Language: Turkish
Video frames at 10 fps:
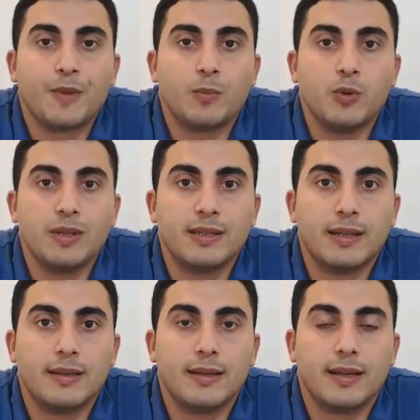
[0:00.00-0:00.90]
Bu
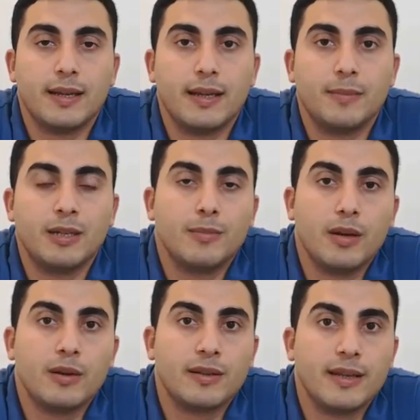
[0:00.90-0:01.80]
insanlar e, Bill
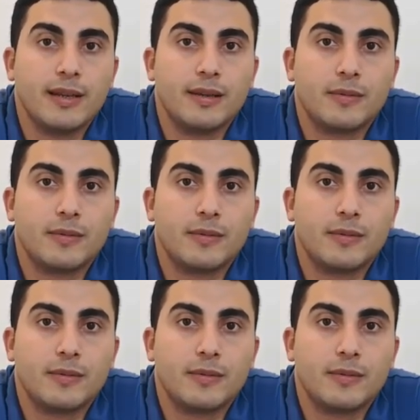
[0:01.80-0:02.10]
Berry'de